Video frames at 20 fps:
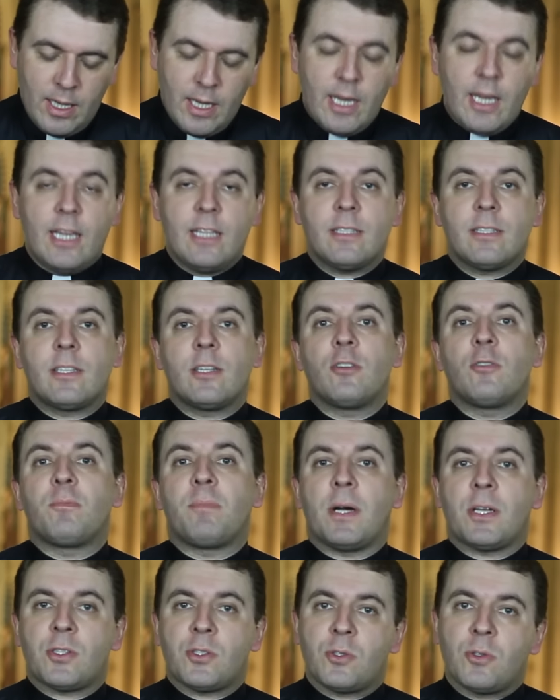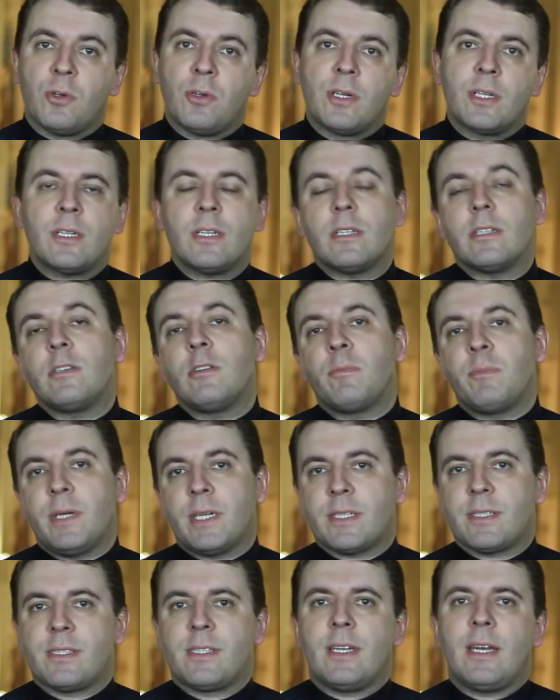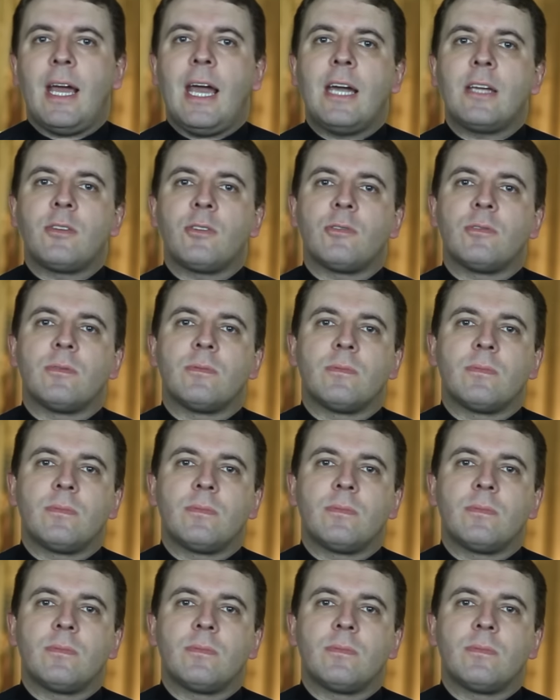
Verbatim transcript: entre o pastor e o mercenário.